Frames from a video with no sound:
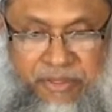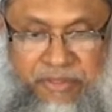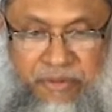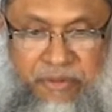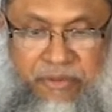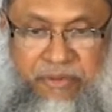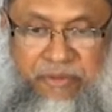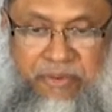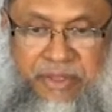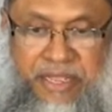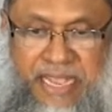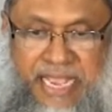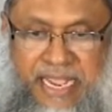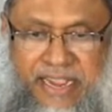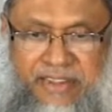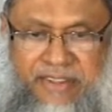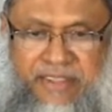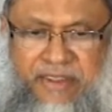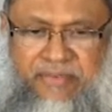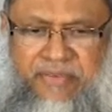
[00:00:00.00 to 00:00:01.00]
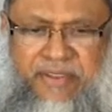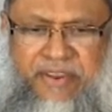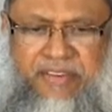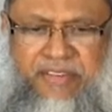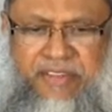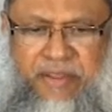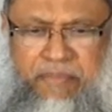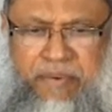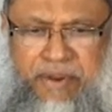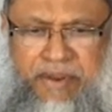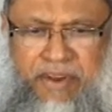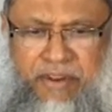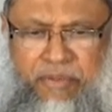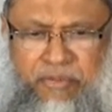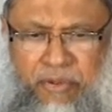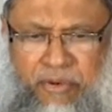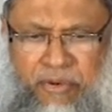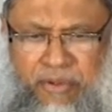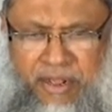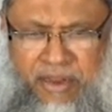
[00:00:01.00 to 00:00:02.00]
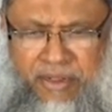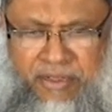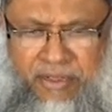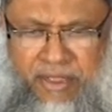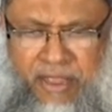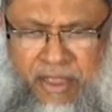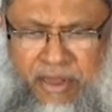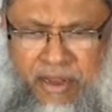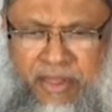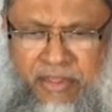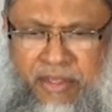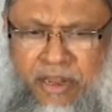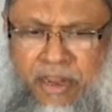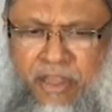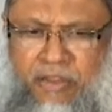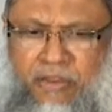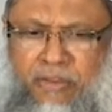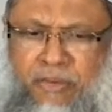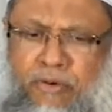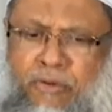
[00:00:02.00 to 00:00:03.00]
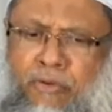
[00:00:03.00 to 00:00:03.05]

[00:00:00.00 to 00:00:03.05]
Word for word: তো এক হাজার ফেরিস্তা পাঠানোর দরকার কি আল্লাহ তালা